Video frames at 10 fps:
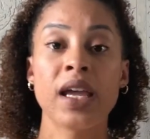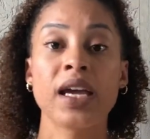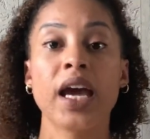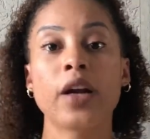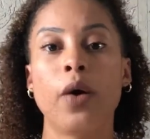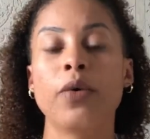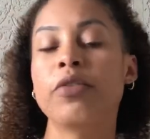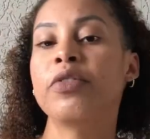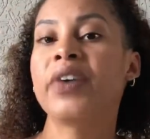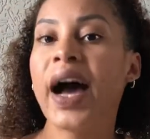Carol,
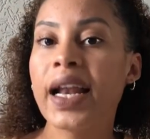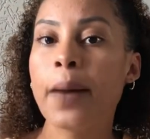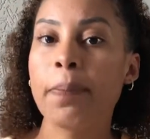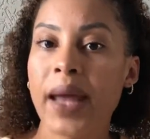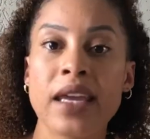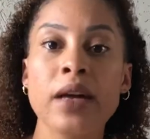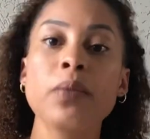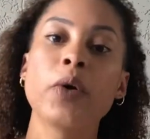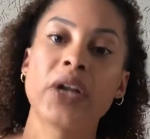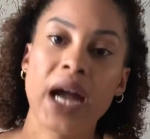vale a pena
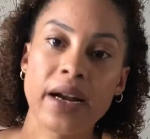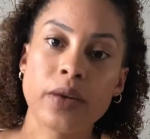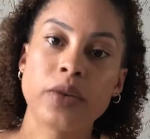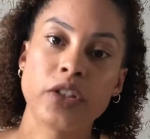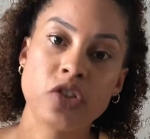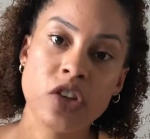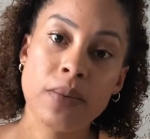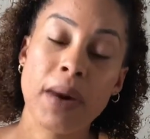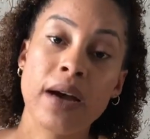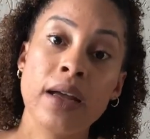ir morar em
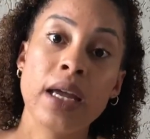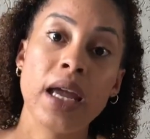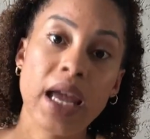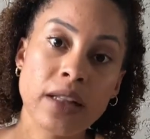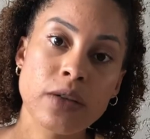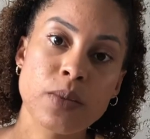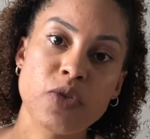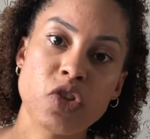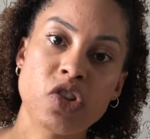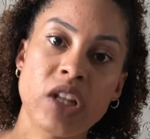Curitiba em
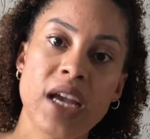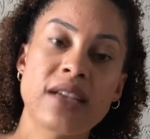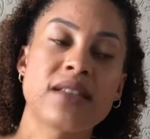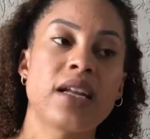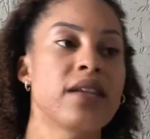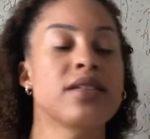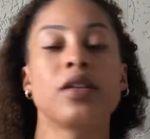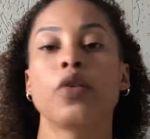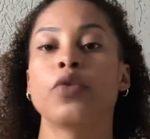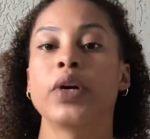2023, né? Nesse
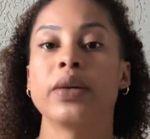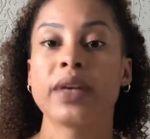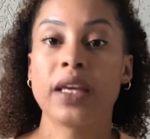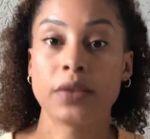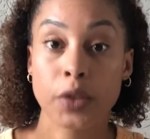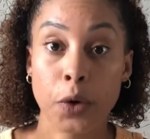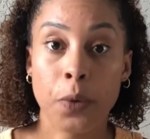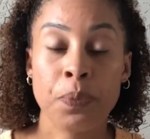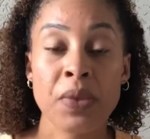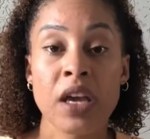novo ano que
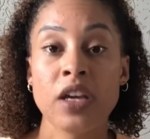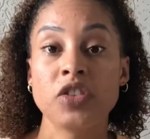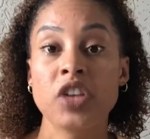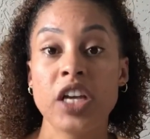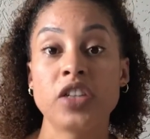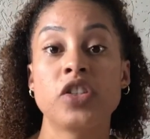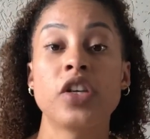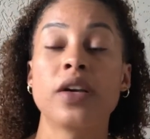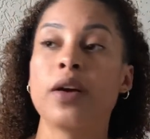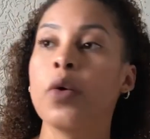entrou?
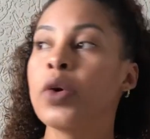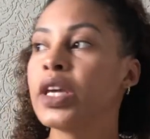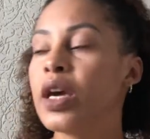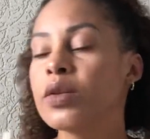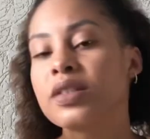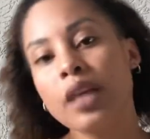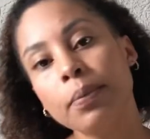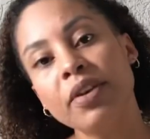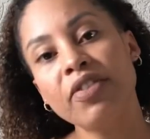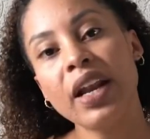Gente, o que eu
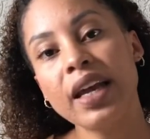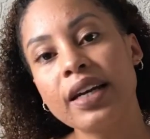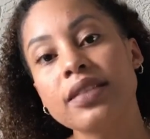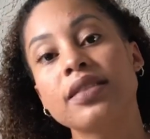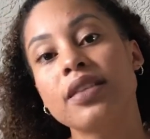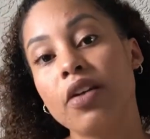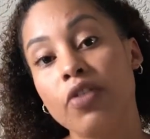sempre falei antes e eu